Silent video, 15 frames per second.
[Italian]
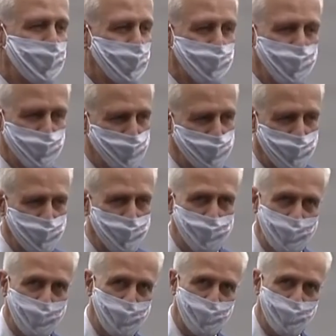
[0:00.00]
ho potuto
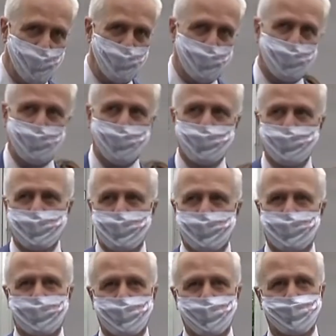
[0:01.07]
vivere le cose con
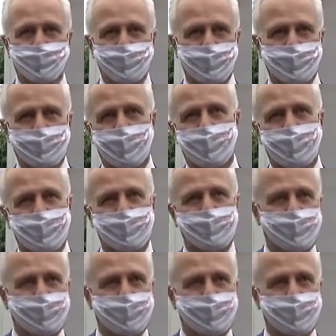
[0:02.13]
eh, lucidità e